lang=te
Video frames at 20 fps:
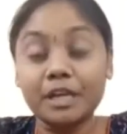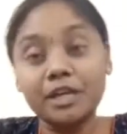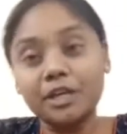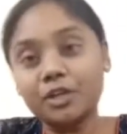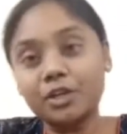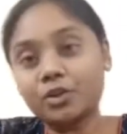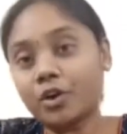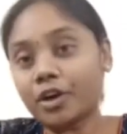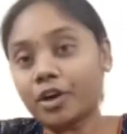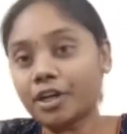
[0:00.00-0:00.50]

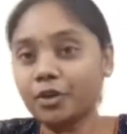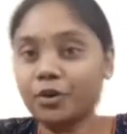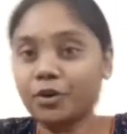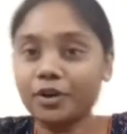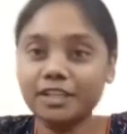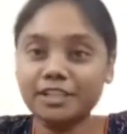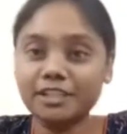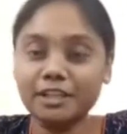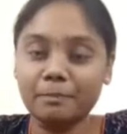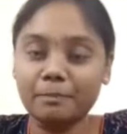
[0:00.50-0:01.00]
ఇంకొకటి
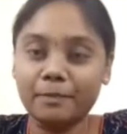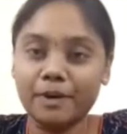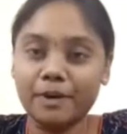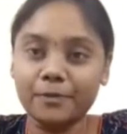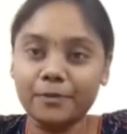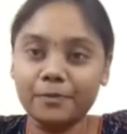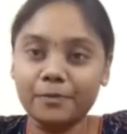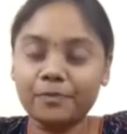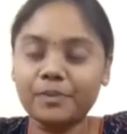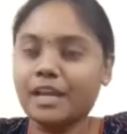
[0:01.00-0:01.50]
కూడా
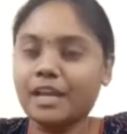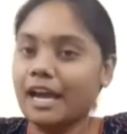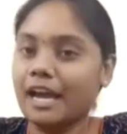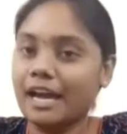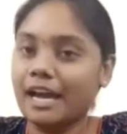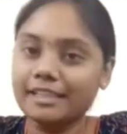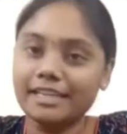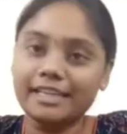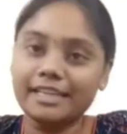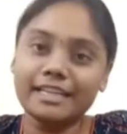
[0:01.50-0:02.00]
చెప్పారు
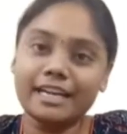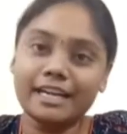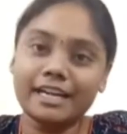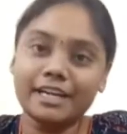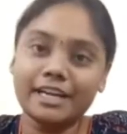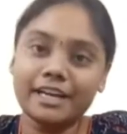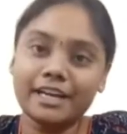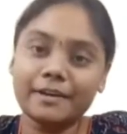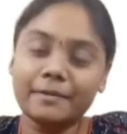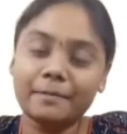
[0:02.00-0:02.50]

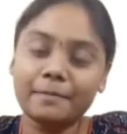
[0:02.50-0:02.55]
అదేంటంటే